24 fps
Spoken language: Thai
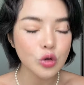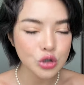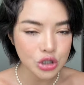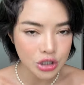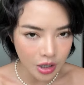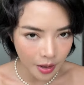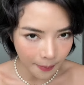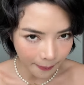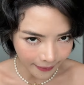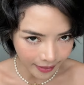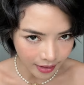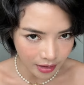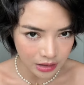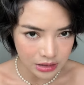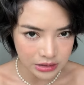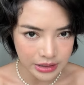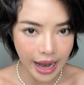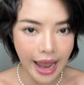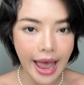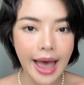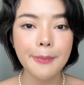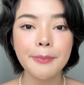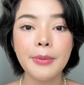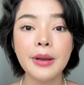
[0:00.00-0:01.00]
เชื้อเพลิง
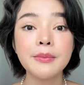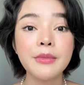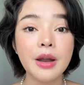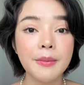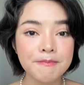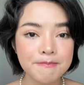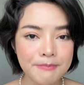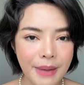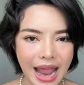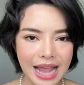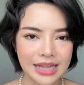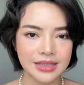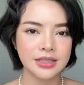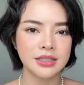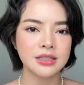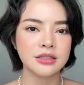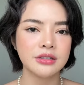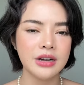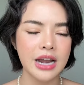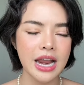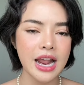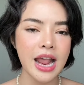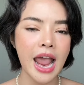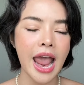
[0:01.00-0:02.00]
นะคะ เป็นเหมือนแบตเตอ
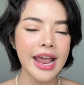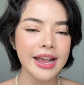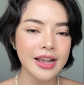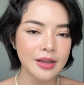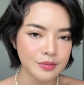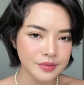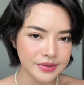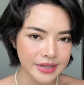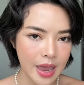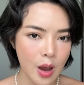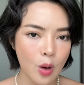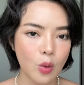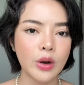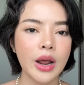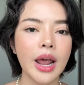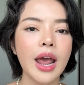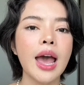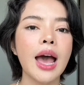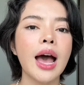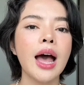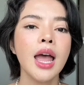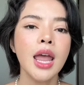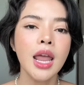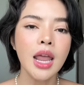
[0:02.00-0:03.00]
รี่ให้กับเซลล์นะ
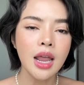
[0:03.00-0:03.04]
คะ